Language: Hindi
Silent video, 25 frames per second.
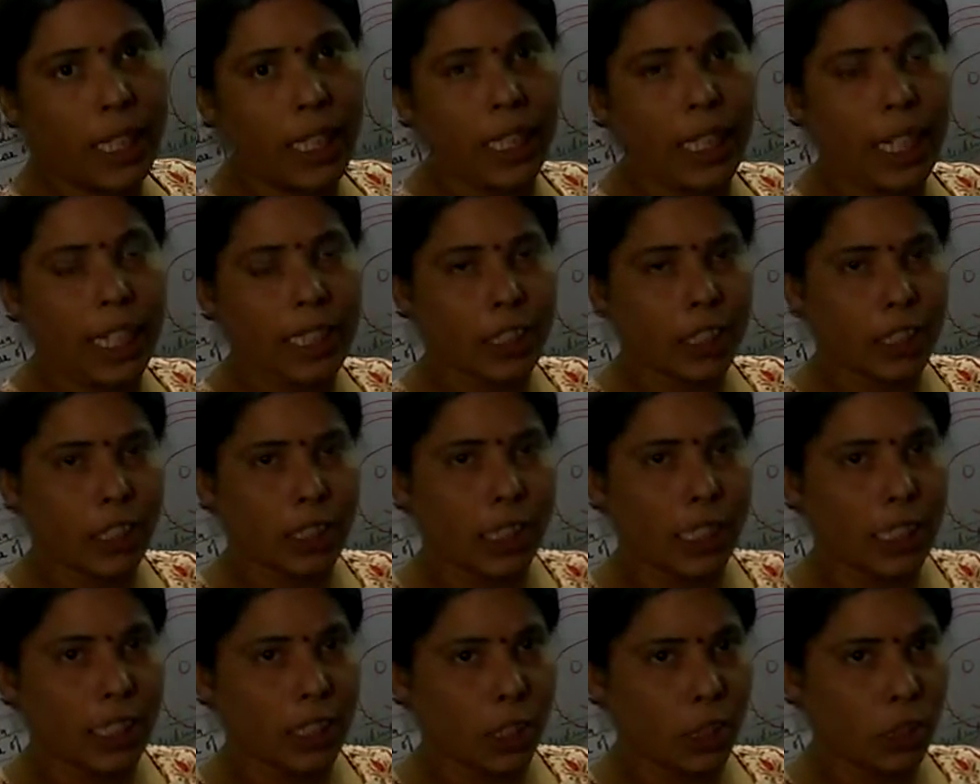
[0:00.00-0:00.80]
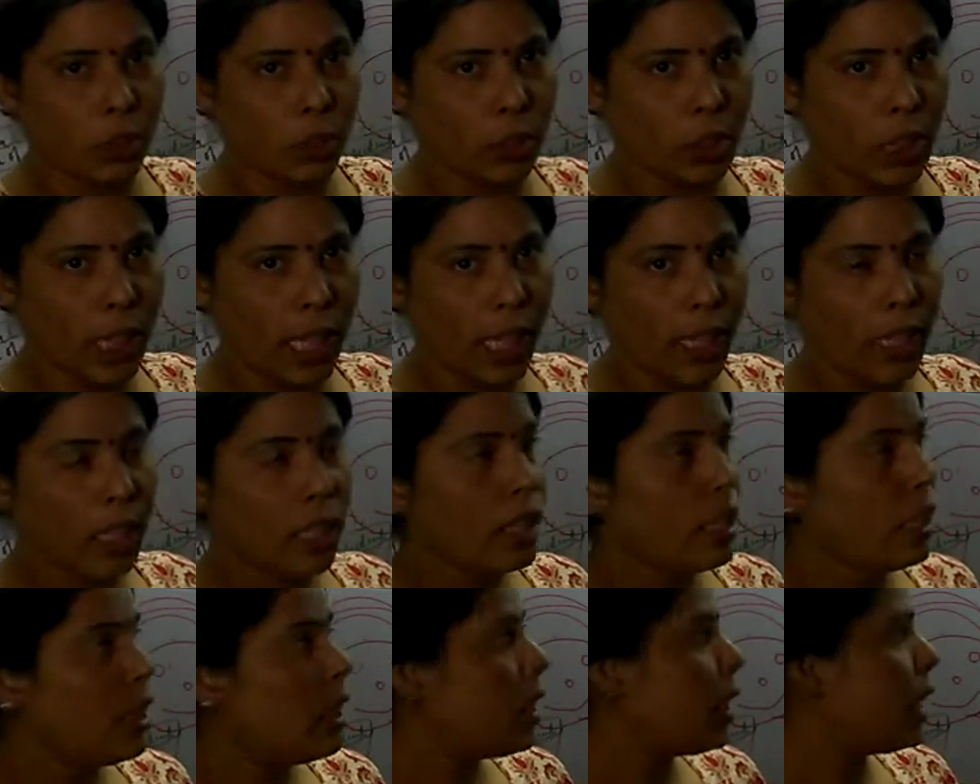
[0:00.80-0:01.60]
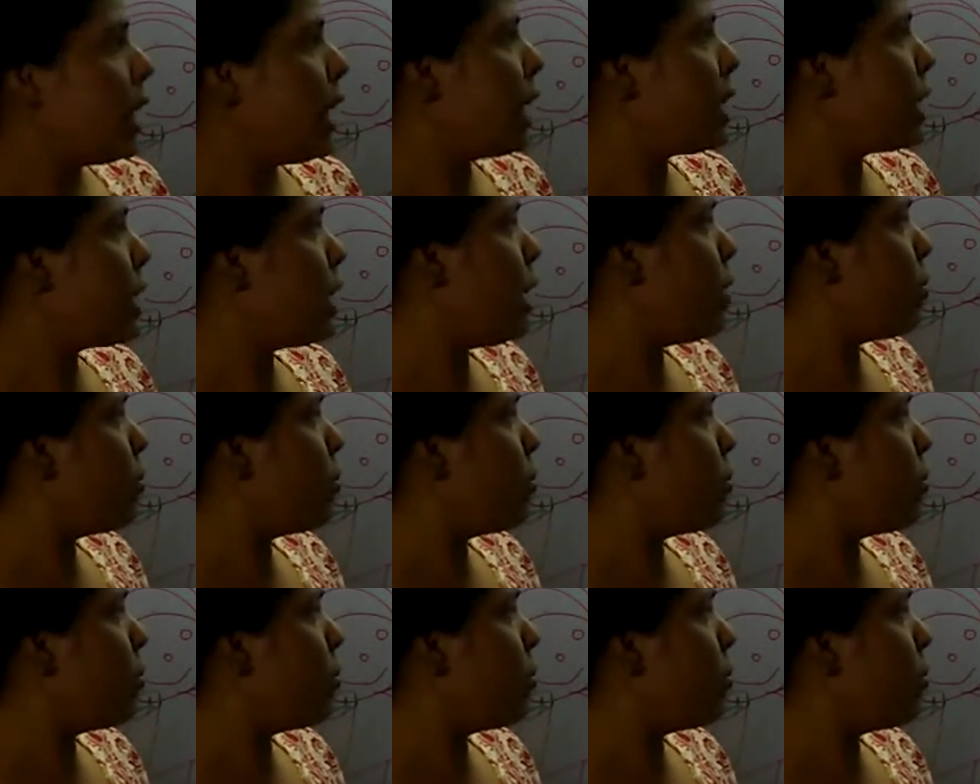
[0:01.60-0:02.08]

का इलेक्शन कैसे होता है कैसे